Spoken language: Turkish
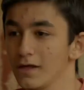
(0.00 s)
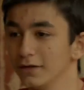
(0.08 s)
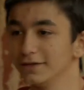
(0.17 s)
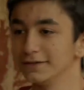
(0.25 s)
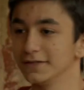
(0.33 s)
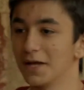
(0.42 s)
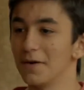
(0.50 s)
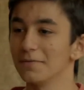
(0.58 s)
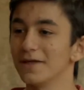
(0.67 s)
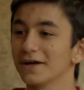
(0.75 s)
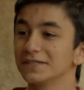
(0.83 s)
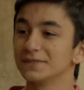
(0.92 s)
hadi.
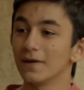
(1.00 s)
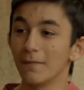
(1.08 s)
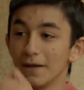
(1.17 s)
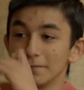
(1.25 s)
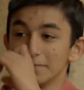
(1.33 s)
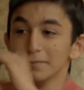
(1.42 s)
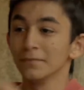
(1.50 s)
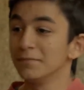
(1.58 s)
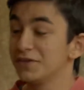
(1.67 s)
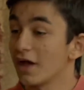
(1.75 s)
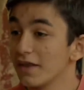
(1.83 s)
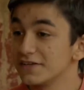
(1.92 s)
Tamam lan kızma hemen.
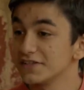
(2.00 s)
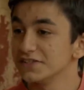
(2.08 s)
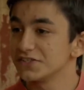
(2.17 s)
Bir tane de senin